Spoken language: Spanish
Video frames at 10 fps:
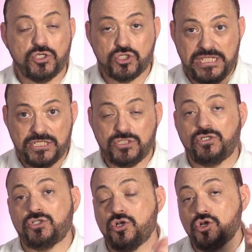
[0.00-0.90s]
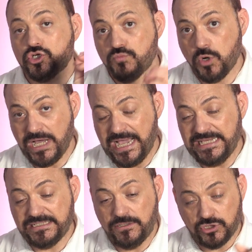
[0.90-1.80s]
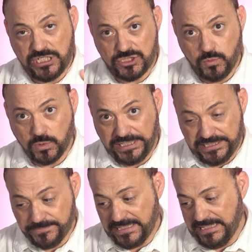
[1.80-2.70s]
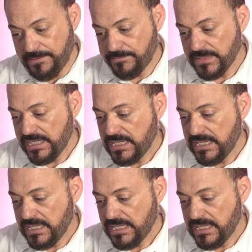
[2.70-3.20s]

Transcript: los discos los mojáis, los escurrís, ¿vale?